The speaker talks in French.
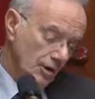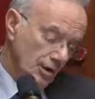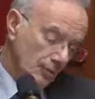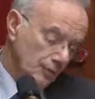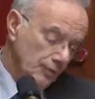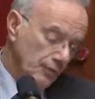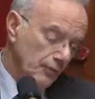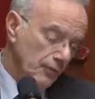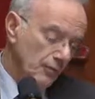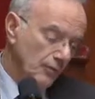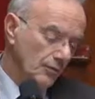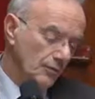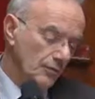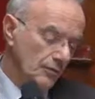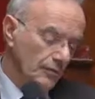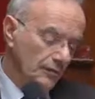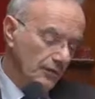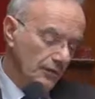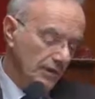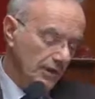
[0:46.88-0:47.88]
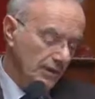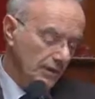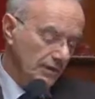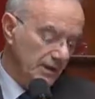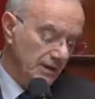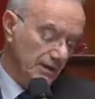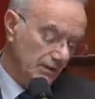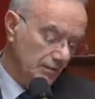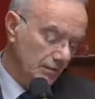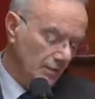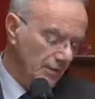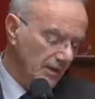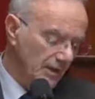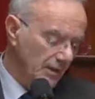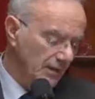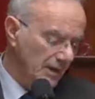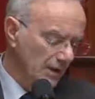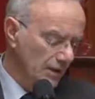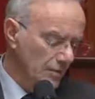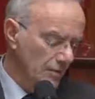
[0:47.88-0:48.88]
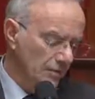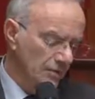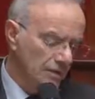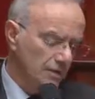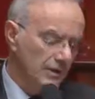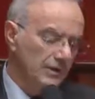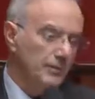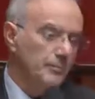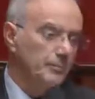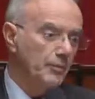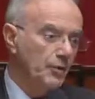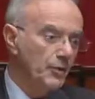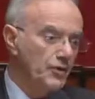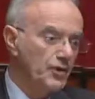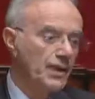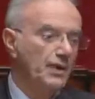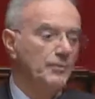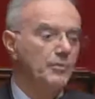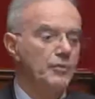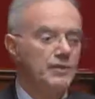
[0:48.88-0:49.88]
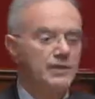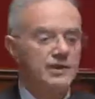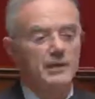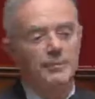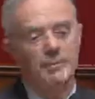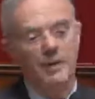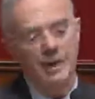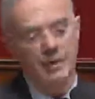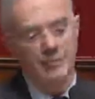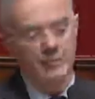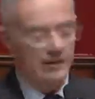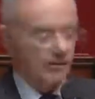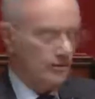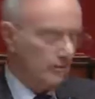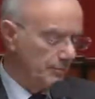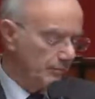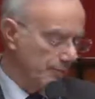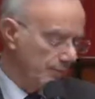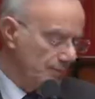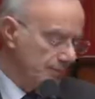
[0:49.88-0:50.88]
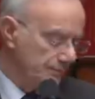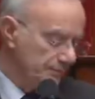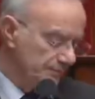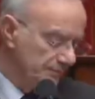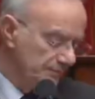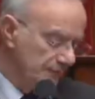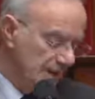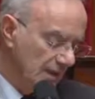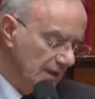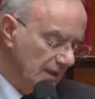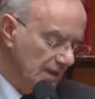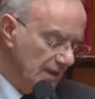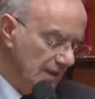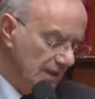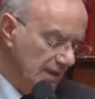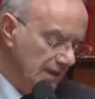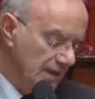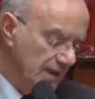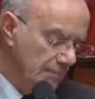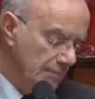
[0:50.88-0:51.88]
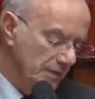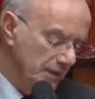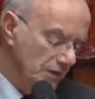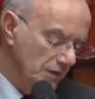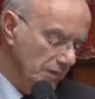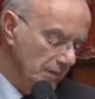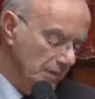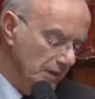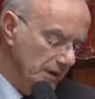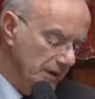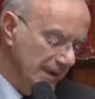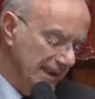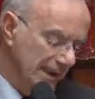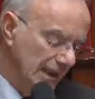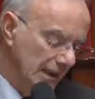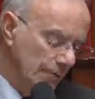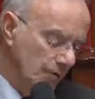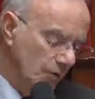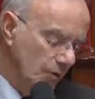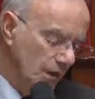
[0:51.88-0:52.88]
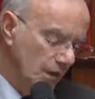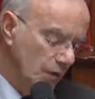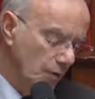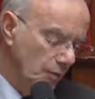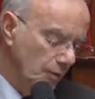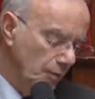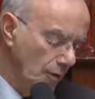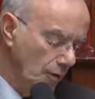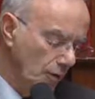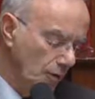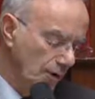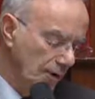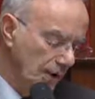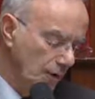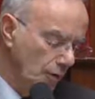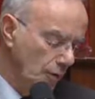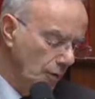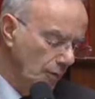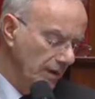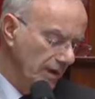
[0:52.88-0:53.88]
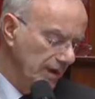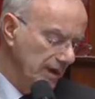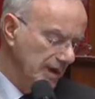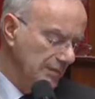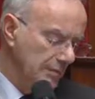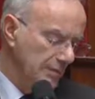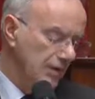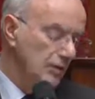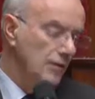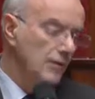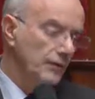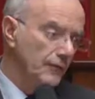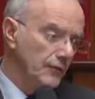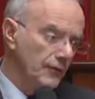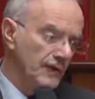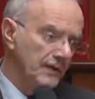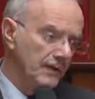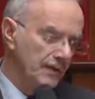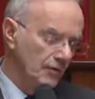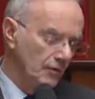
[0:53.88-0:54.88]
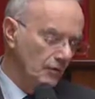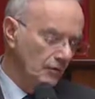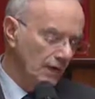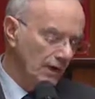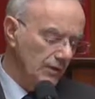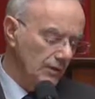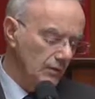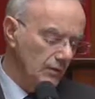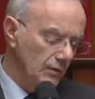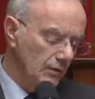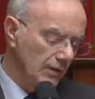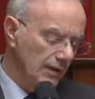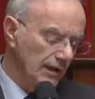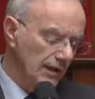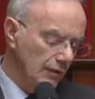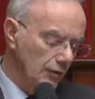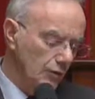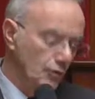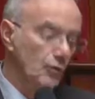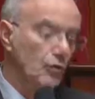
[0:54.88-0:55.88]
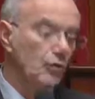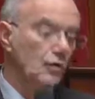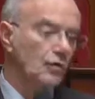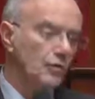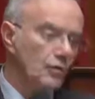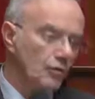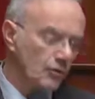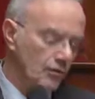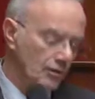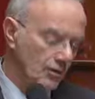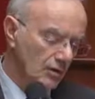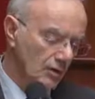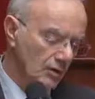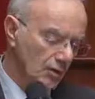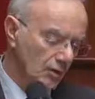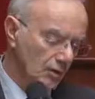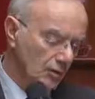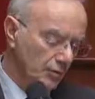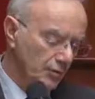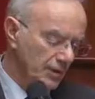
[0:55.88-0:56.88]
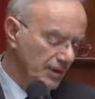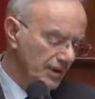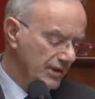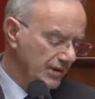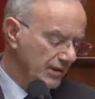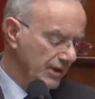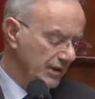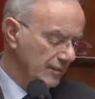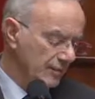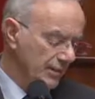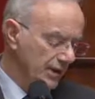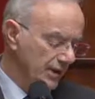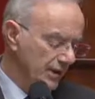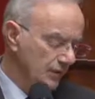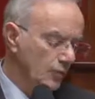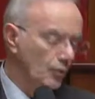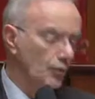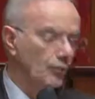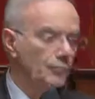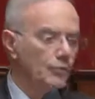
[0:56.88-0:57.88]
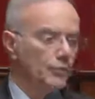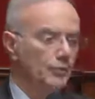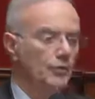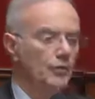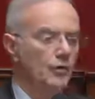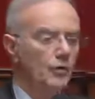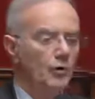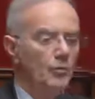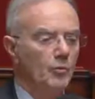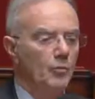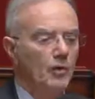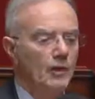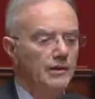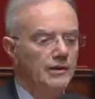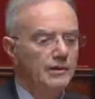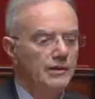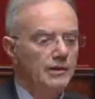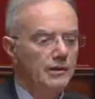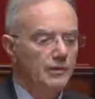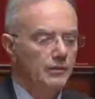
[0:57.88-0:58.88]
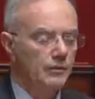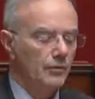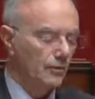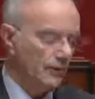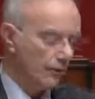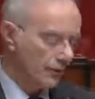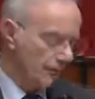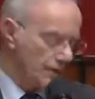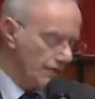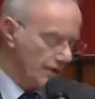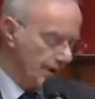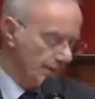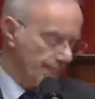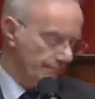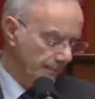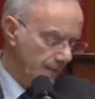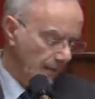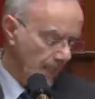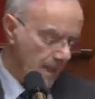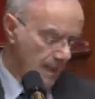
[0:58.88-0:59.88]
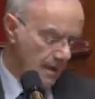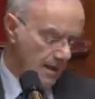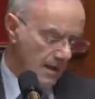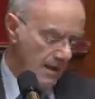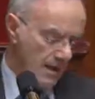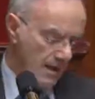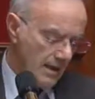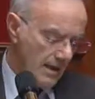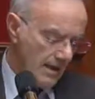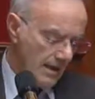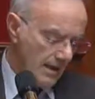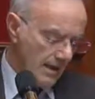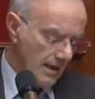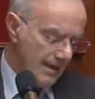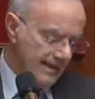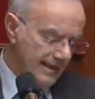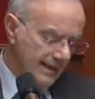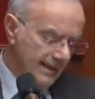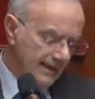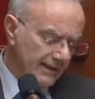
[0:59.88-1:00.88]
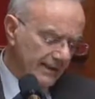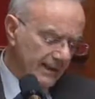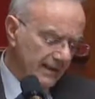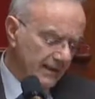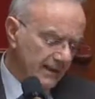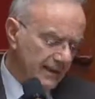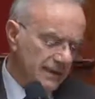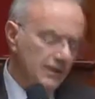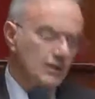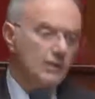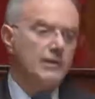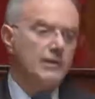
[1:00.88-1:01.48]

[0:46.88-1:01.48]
qui pourront devenir qui seront mécontents des projets imposés par la métropole. Cette métropole qui élabora le plan local d'urbanisme, qui de fait n'aura de local que le nom, puisque les maires n'auront plus leur mot à dire sur le sujet. Les années de travail